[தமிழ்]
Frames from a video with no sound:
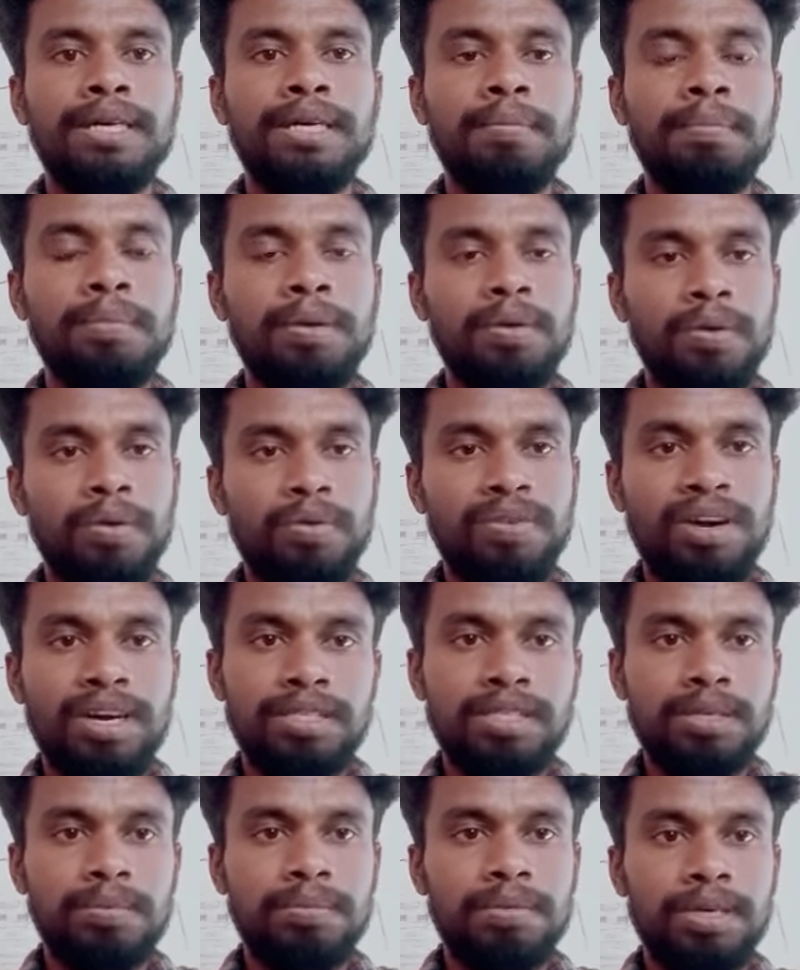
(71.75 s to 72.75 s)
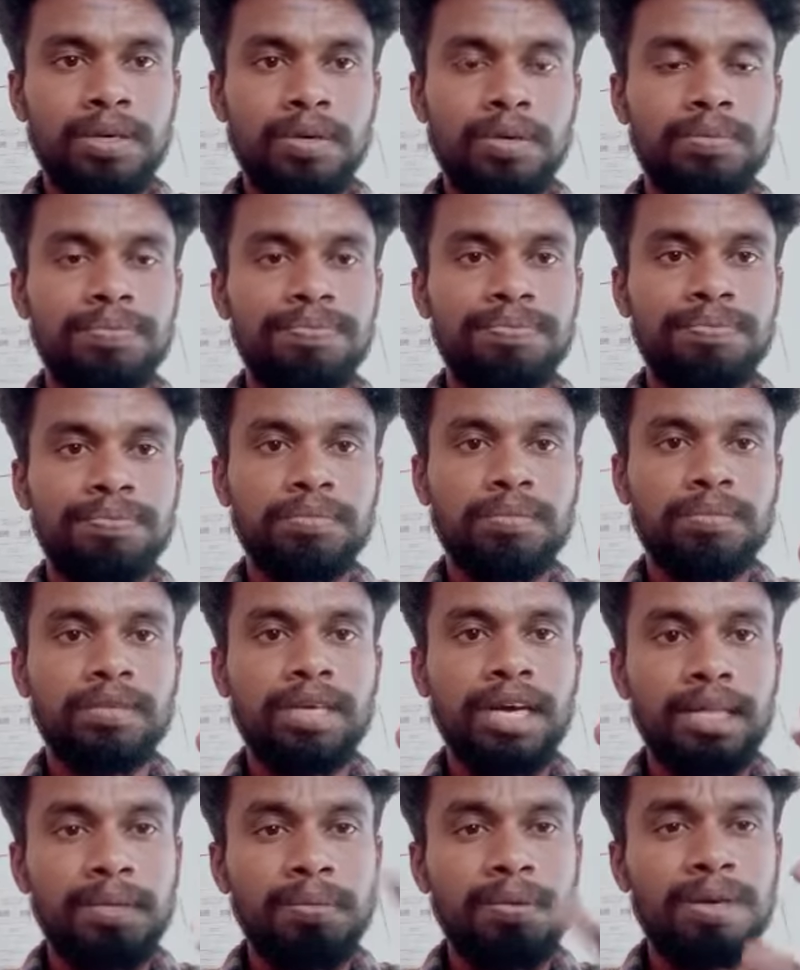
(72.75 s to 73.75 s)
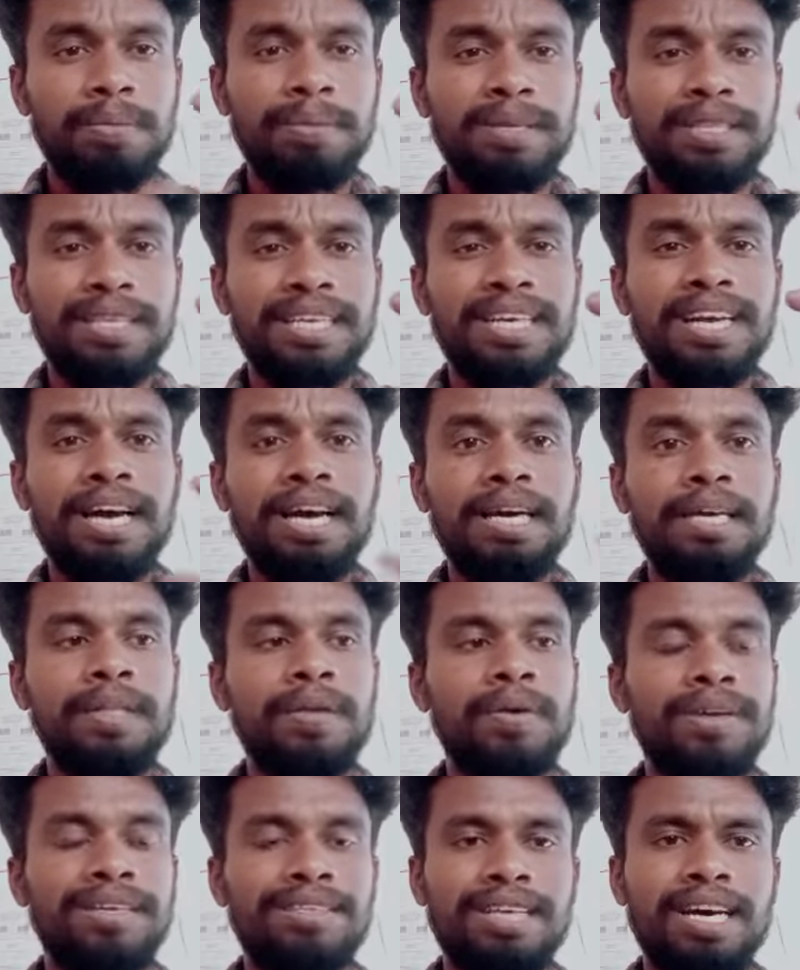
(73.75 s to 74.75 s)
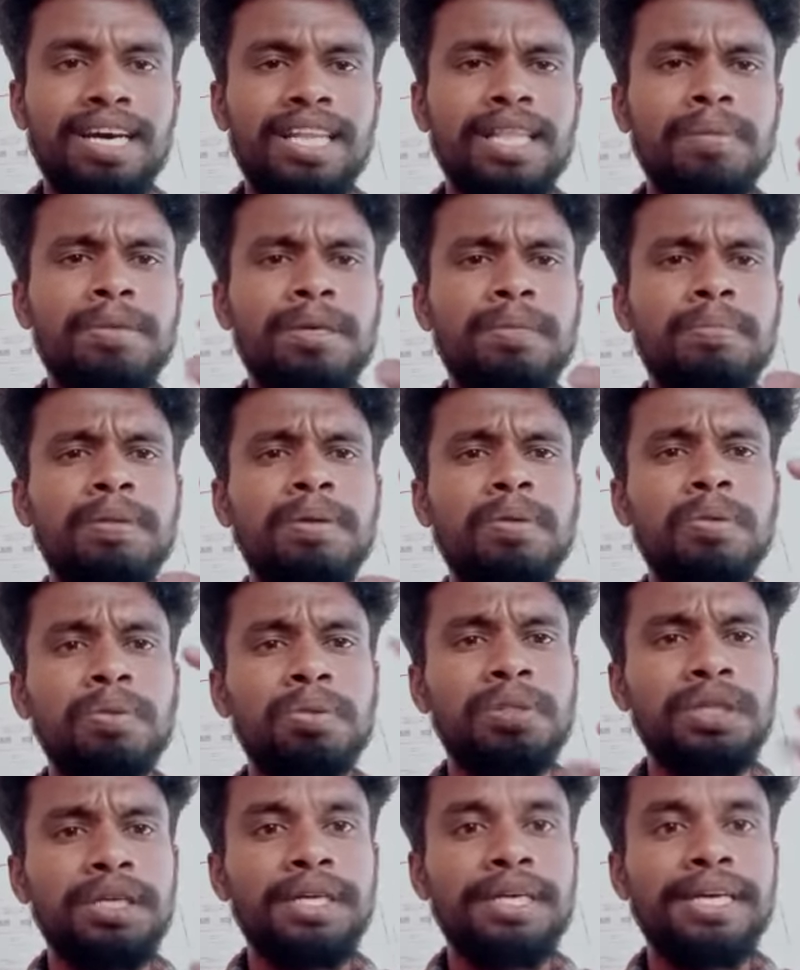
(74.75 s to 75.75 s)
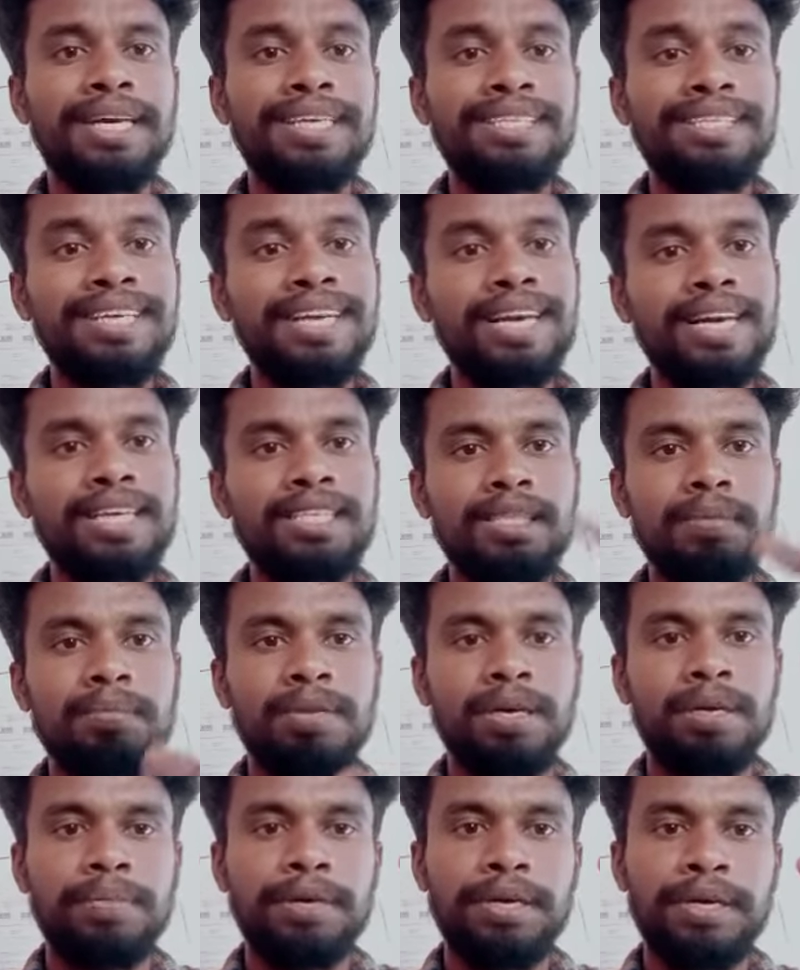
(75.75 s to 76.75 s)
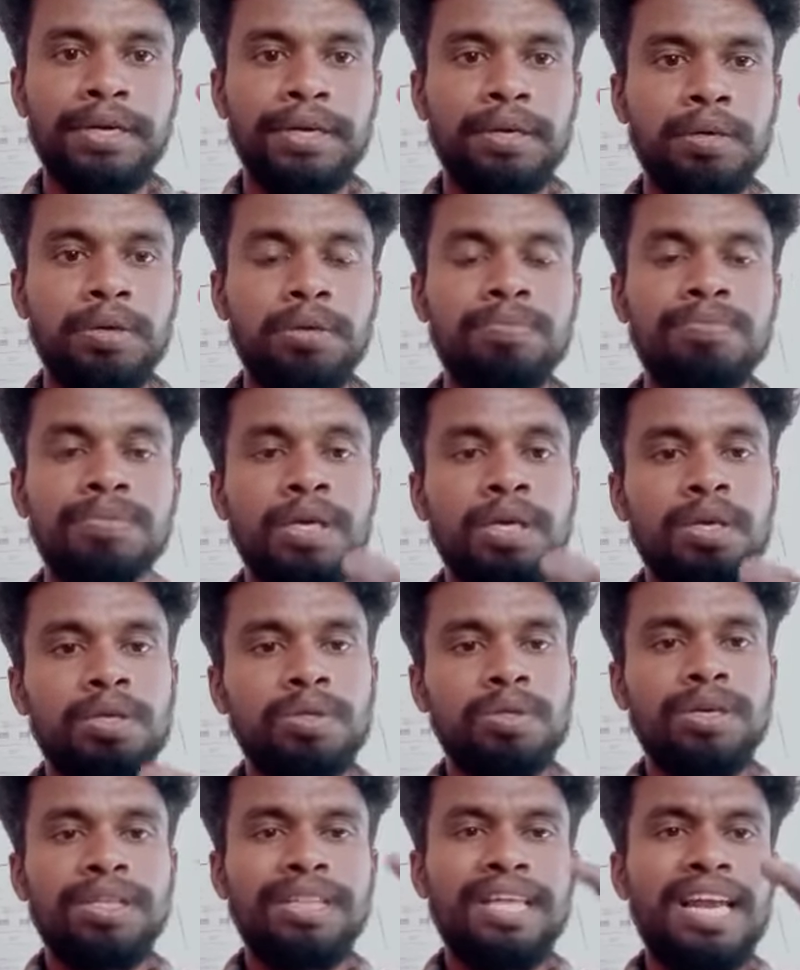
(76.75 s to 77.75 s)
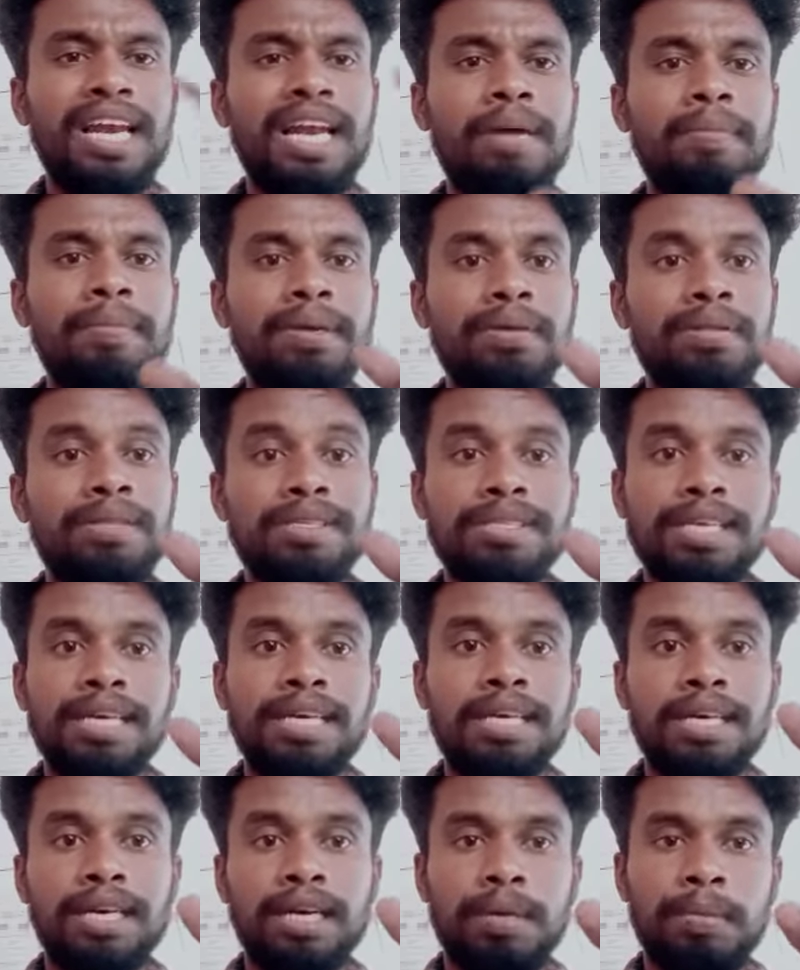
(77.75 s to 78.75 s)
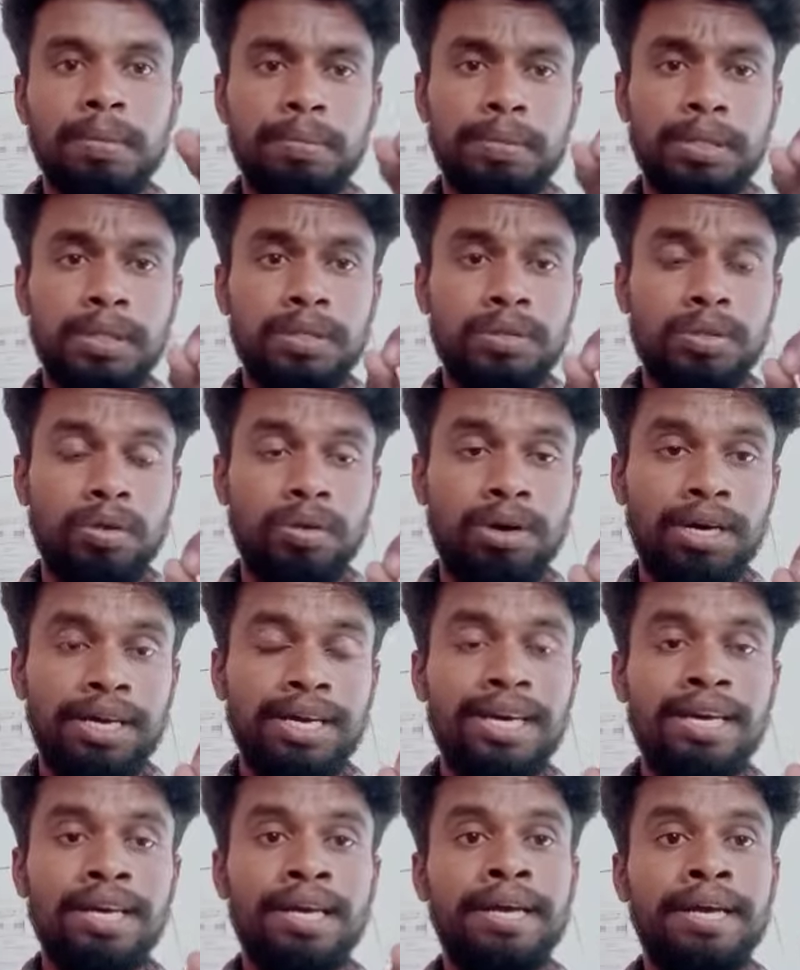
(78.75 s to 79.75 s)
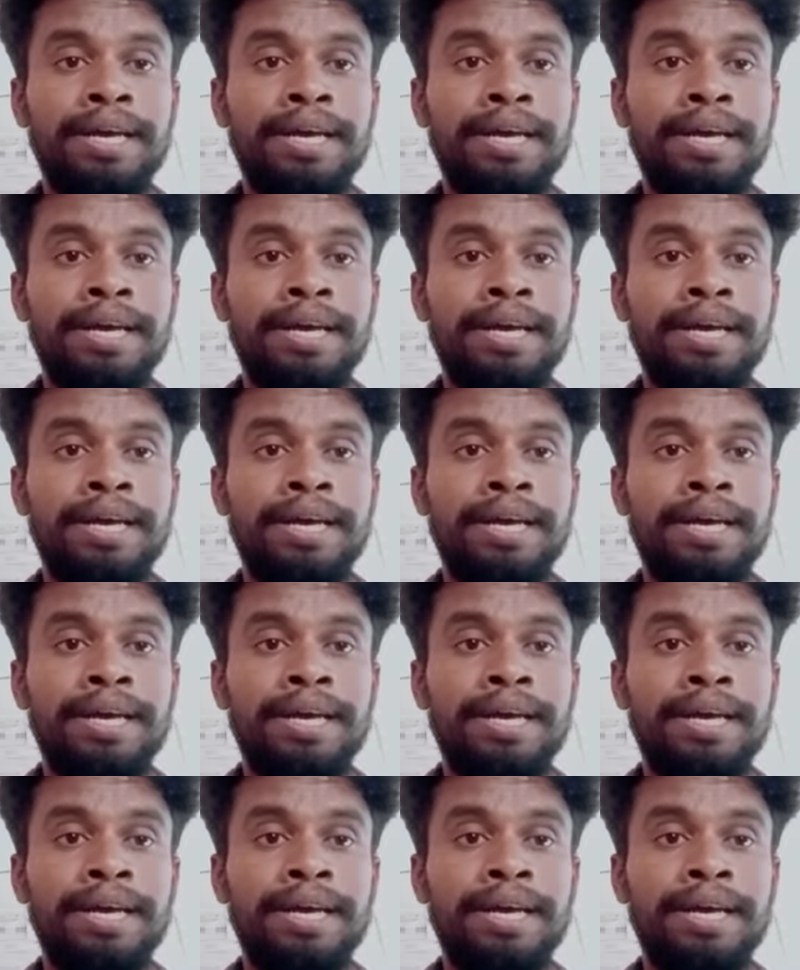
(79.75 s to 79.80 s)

ரொம்ப ஒரு வாசமாக இருக்கும் அதுபோல் பார்த்தீங்கன்னா இதோடைய சாதம் ரொம்ப உதிரியாக சீரக சம்பா மாதிரியே இருக்கும் ஸோ இது எல்லாமே வந்து சன்ன ரகம் அப்படின்னு சொல்லுவாங்க